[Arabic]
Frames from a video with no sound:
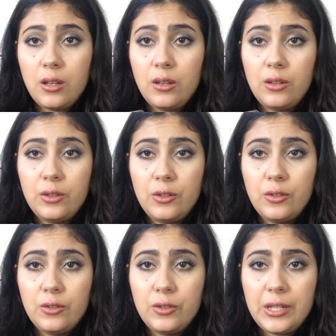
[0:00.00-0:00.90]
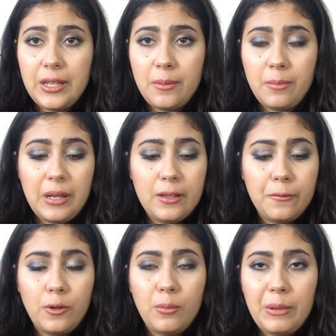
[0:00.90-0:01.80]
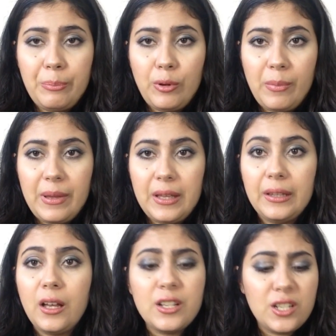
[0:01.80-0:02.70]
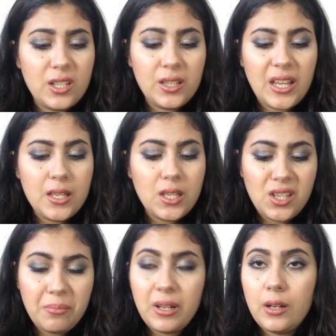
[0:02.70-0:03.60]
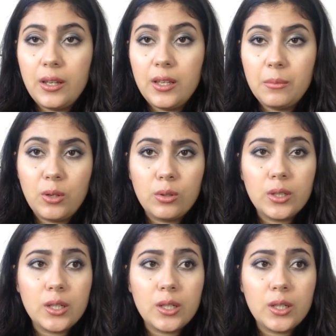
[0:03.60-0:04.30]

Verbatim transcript: أه جايه بهذا الفورما بومب هذا انا جاتني عاديه بحال اي مورد